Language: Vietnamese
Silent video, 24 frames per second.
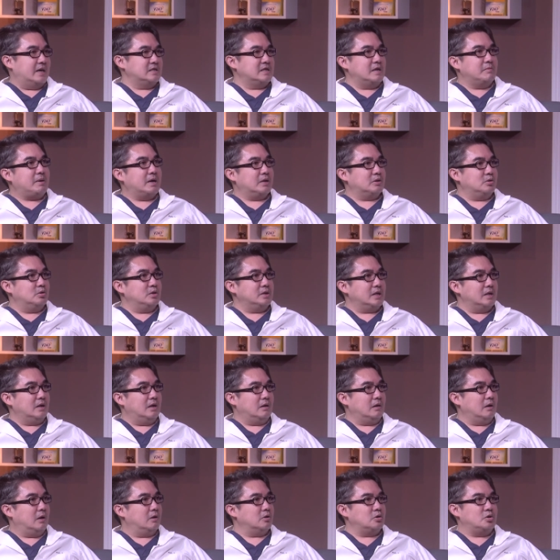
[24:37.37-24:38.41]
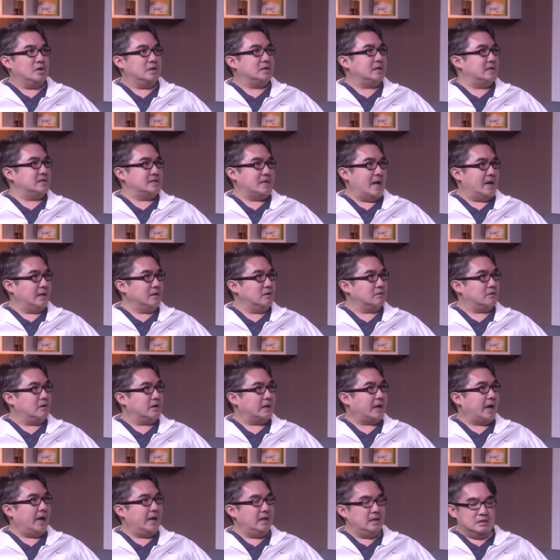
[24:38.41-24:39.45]
63 tuổi cái họ lo chuyển tài sản cho con
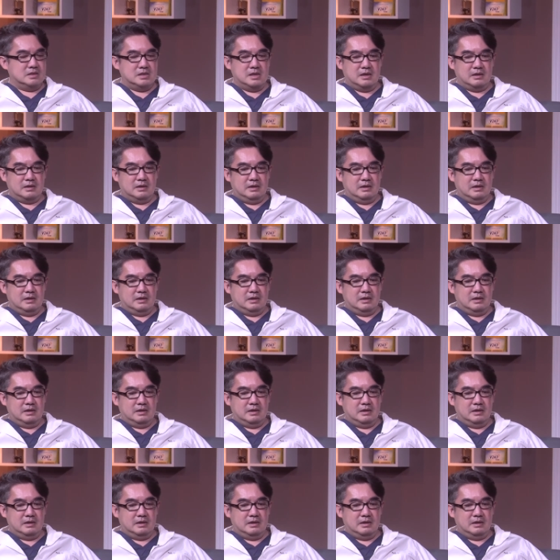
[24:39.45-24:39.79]
cái hết trơn